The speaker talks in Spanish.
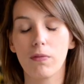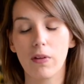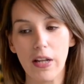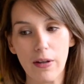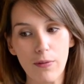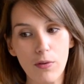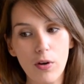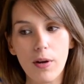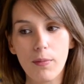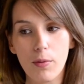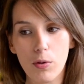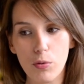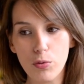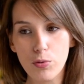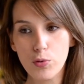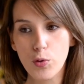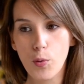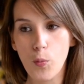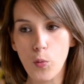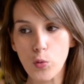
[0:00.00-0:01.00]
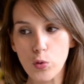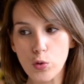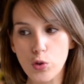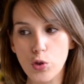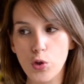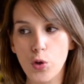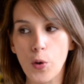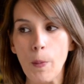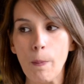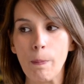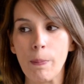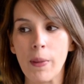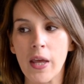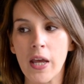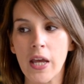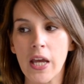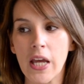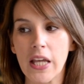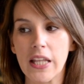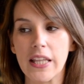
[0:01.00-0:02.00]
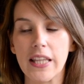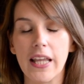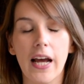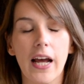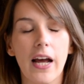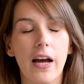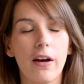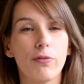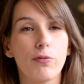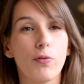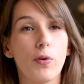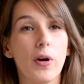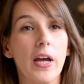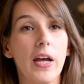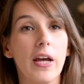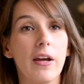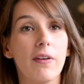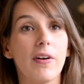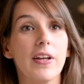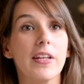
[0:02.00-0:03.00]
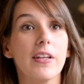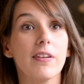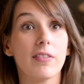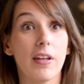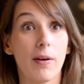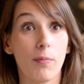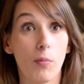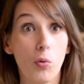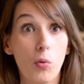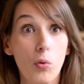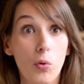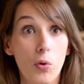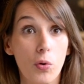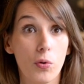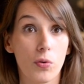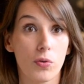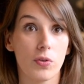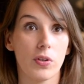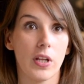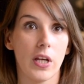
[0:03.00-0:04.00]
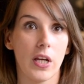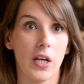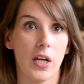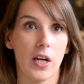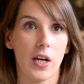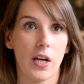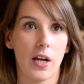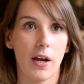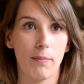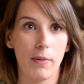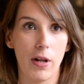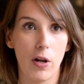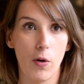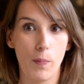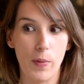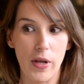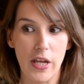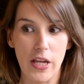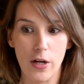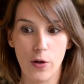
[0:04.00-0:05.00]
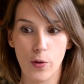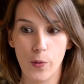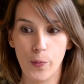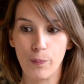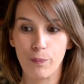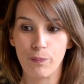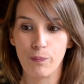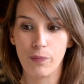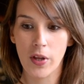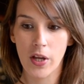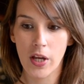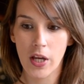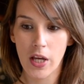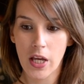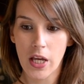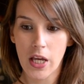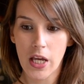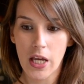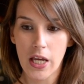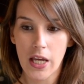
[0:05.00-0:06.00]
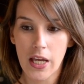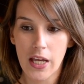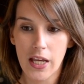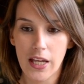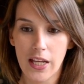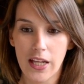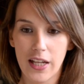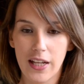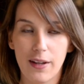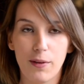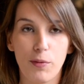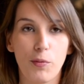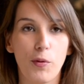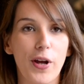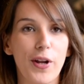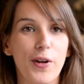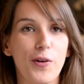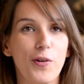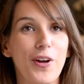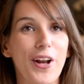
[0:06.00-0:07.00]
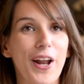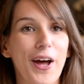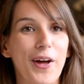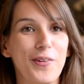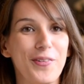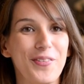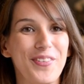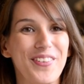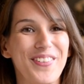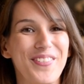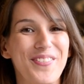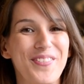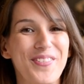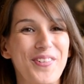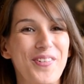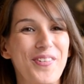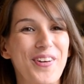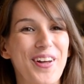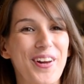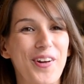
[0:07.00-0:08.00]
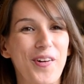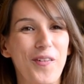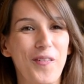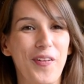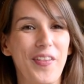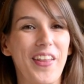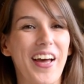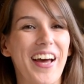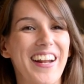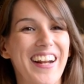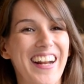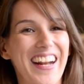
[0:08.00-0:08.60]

Un libro que me gustó mucho de acá fue Valle Zamuro, de Camilo Pino. Y bueno, claro, como no voy a recomendar